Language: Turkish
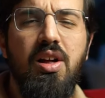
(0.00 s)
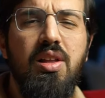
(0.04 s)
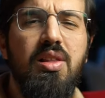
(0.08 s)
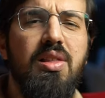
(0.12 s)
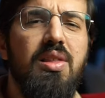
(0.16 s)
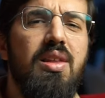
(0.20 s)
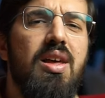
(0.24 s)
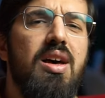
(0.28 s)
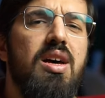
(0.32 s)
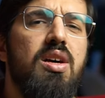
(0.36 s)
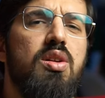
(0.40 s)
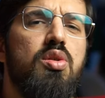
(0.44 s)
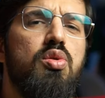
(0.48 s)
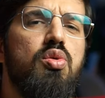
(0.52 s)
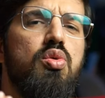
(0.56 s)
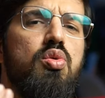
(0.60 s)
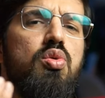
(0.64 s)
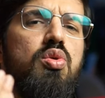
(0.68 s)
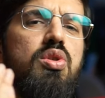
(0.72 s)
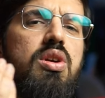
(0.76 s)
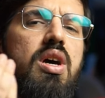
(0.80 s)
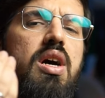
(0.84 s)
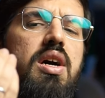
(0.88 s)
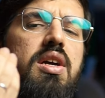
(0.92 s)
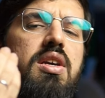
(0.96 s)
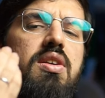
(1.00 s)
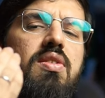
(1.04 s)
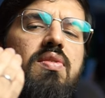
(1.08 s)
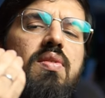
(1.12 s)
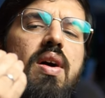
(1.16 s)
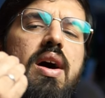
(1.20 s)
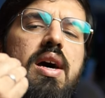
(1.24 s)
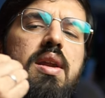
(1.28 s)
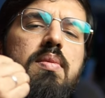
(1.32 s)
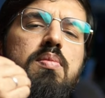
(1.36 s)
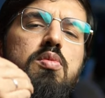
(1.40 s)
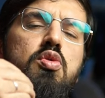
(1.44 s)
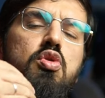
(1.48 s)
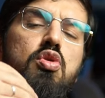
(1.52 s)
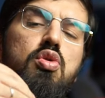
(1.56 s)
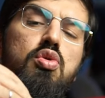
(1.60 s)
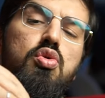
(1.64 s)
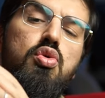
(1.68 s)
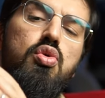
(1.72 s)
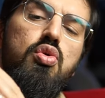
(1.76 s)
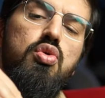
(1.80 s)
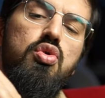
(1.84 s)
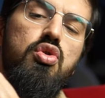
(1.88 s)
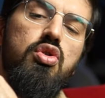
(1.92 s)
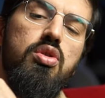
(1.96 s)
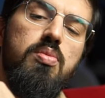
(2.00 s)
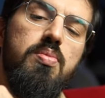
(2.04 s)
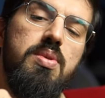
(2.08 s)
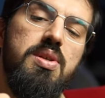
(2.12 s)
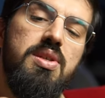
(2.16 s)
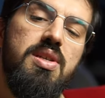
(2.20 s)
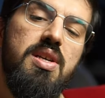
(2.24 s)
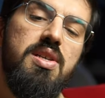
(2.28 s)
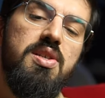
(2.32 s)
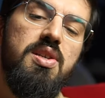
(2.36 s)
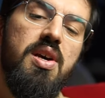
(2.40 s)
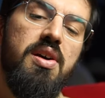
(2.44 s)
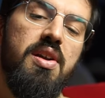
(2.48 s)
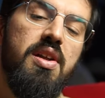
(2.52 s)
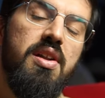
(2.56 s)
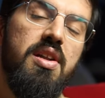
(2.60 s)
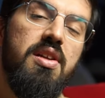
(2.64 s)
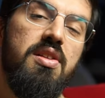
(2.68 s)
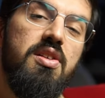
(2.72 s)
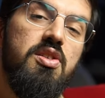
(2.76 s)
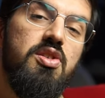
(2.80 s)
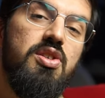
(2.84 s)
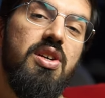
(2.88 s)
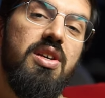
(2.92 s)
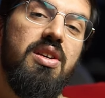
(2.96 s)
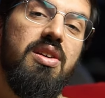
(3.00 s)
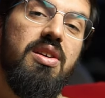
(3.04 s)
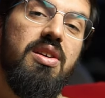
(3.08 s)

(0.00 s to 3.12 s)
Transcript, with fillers: Allah dünyayı vermiyor çünkü bize zarar edecek.